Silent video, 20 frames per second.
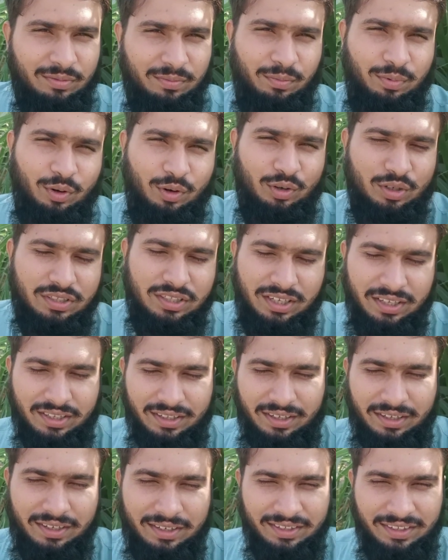बोर सा
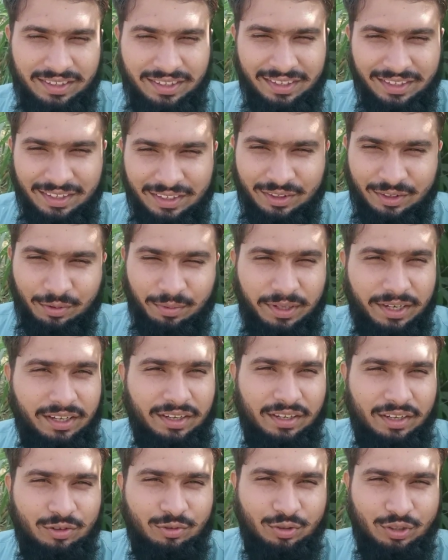था तो मैंने
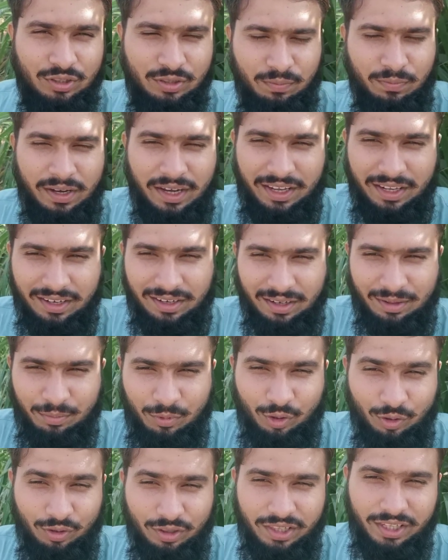कहा कुछ बाहर का
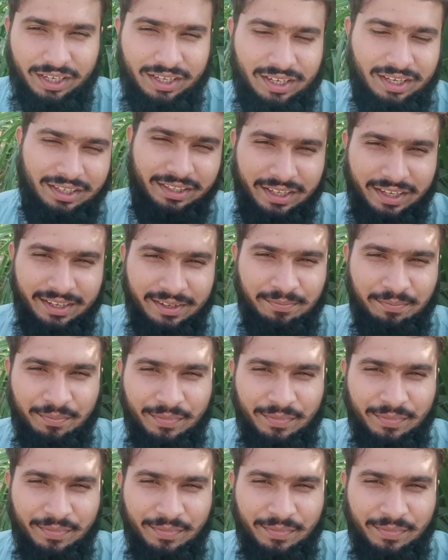माहौल देखा जाए